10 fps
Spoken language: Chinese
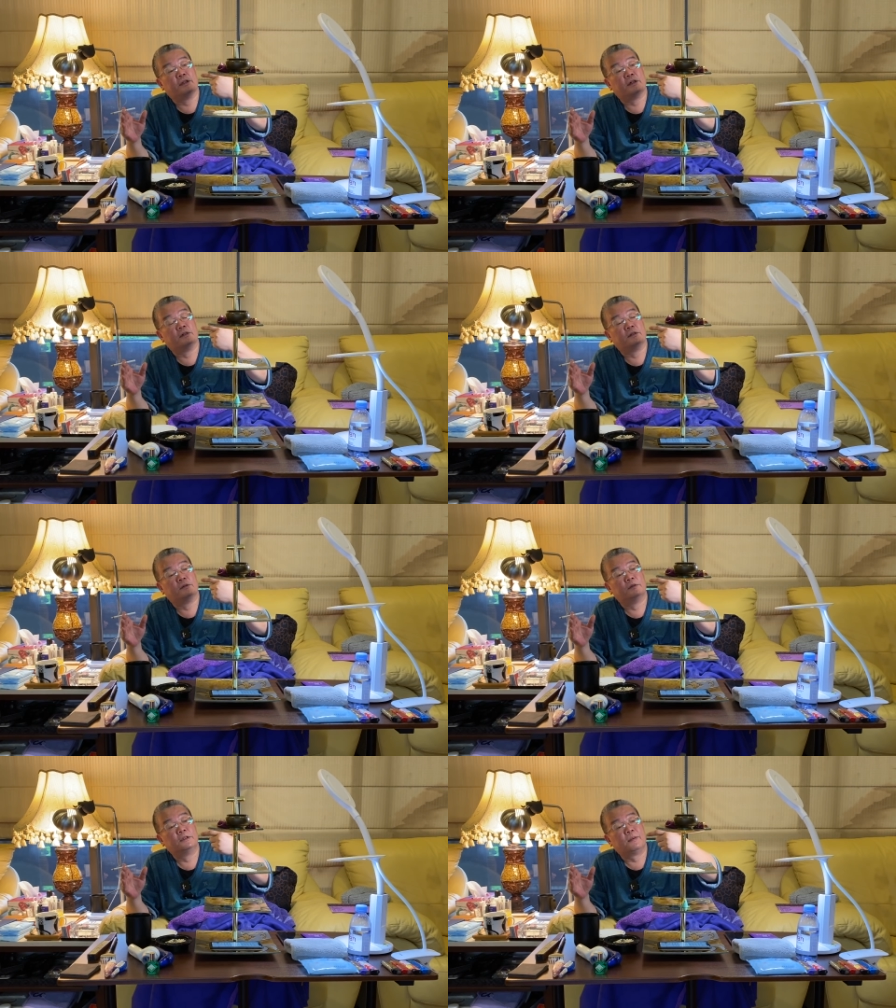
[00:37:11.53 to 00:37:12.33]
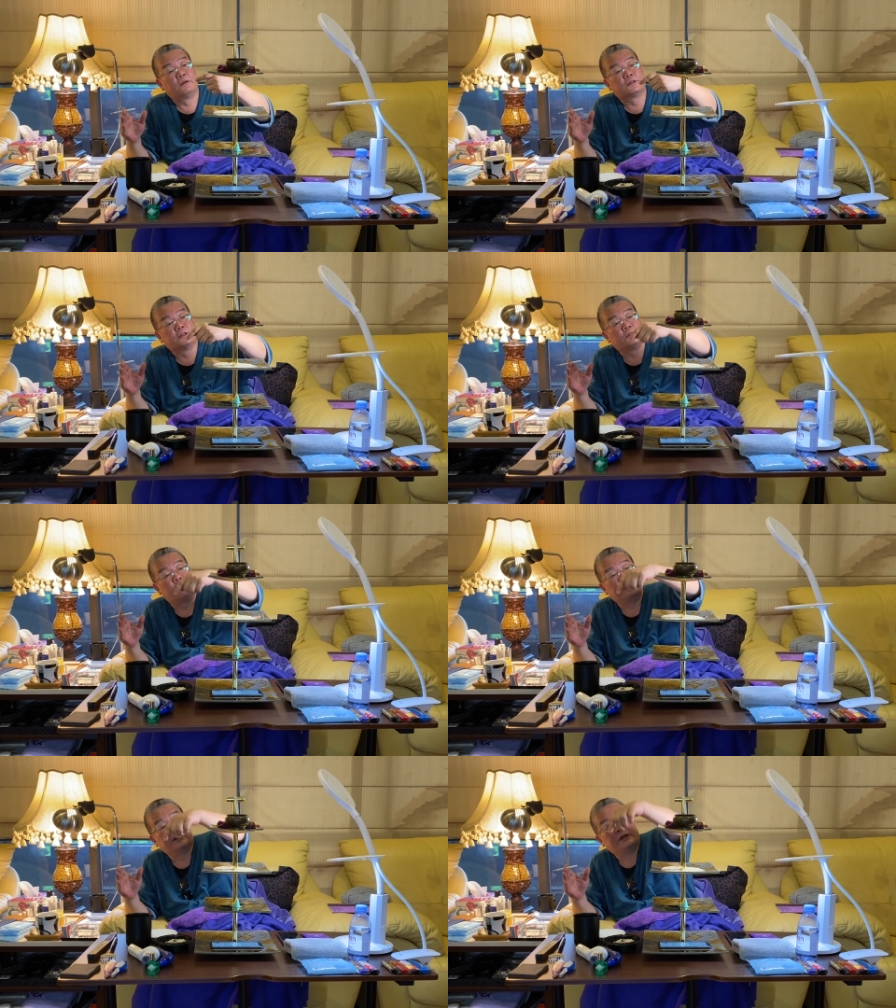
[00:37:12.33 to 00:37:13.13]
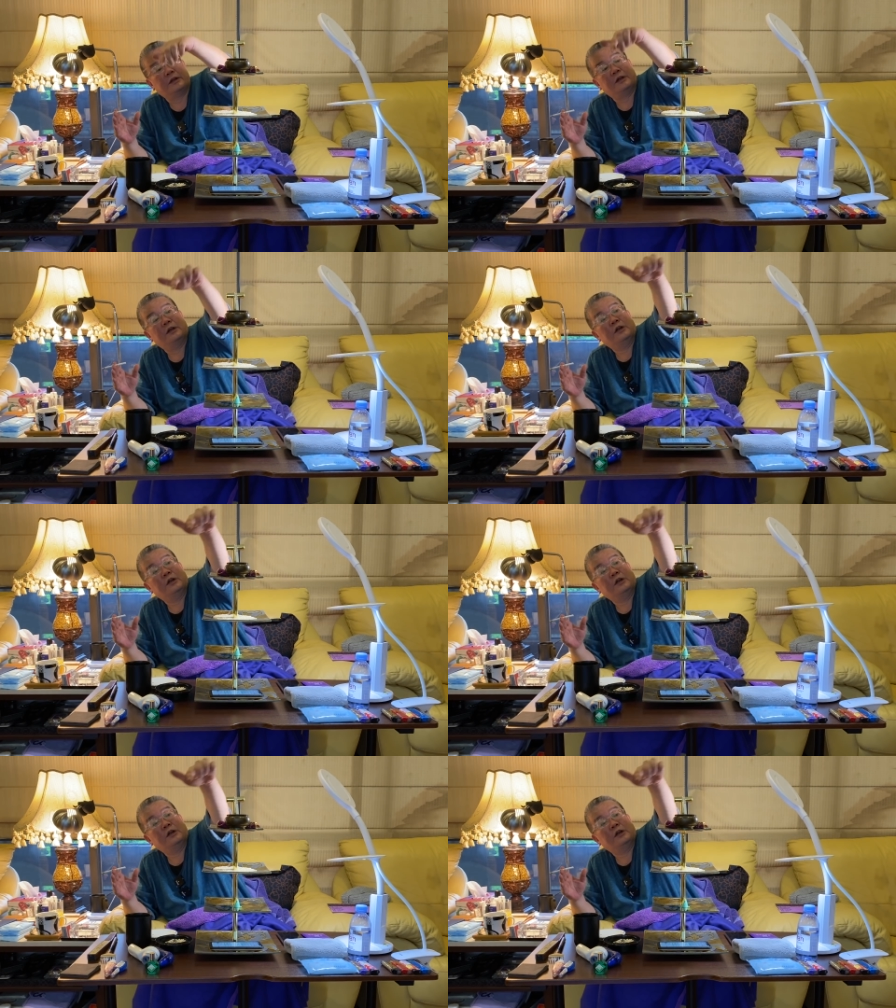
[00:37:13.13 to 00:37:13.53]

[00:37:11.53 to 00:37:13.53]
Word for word: 了哈，我们一百五十亿光年呢，